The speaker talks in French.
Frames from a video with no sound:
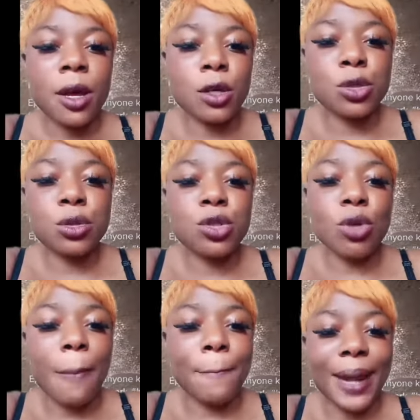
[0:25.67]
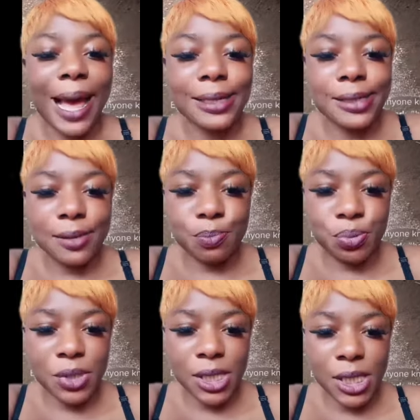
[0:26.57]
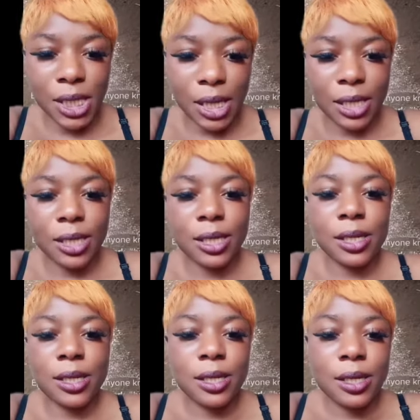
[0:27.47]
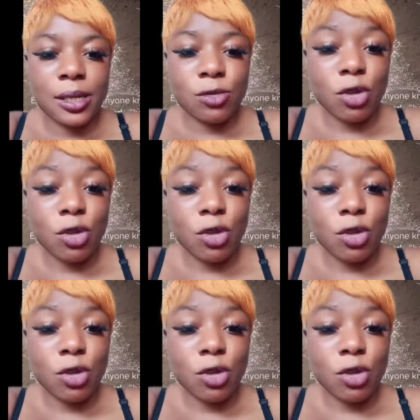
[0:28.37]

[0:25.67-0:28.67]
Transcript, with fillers: Ensuite, tu aplatis bien tu